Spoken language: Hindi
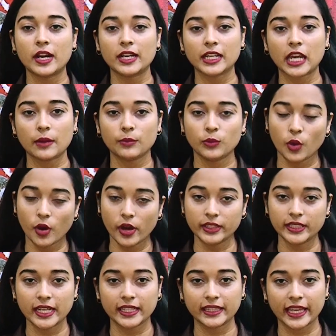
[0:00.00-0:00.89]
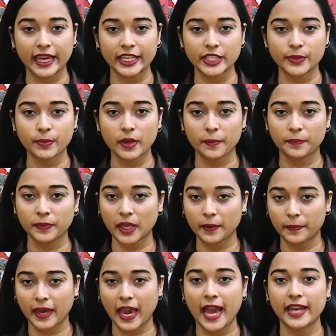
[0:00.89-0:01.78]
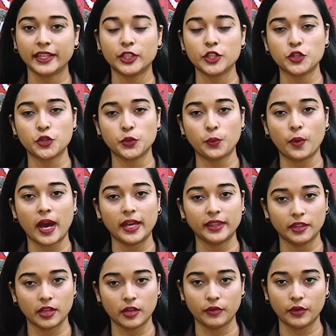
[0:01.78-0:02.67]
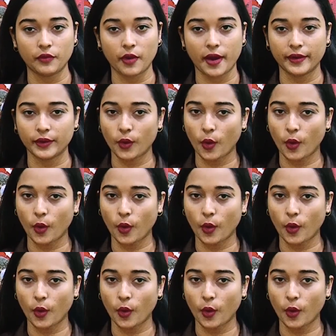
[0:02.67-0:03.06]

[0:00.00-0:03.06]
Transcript: वर्ल्ड कप 2023 में अपने अभियान की शुरुआत रविवार